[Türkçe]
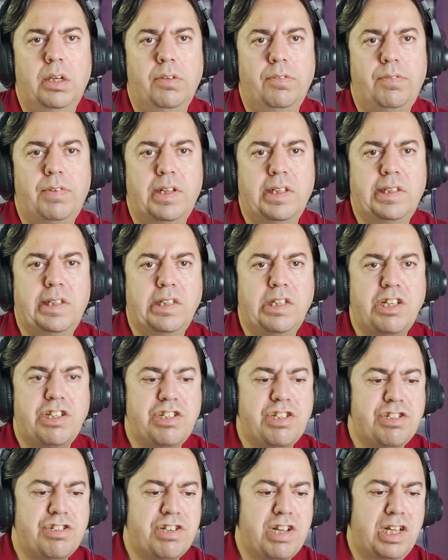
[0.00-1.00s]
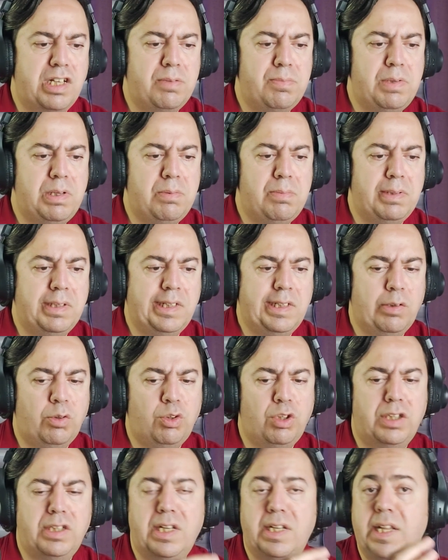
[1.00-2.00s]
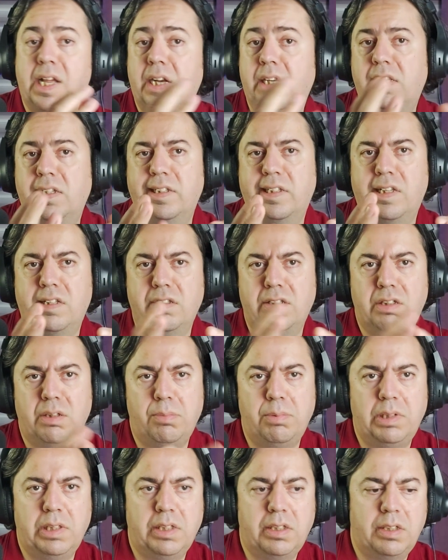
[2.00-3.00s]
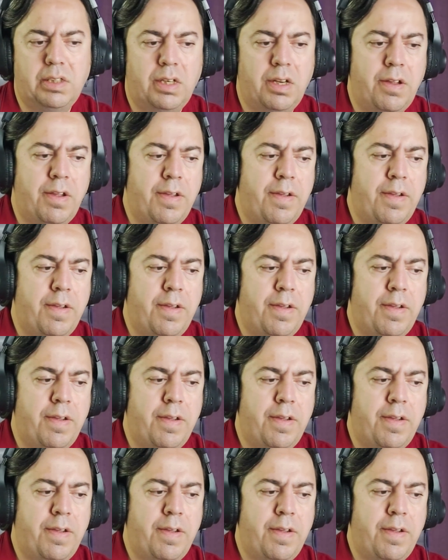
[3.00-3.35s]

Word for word: fazla yaşayacağını bilmesi ona neler kazandırabilir?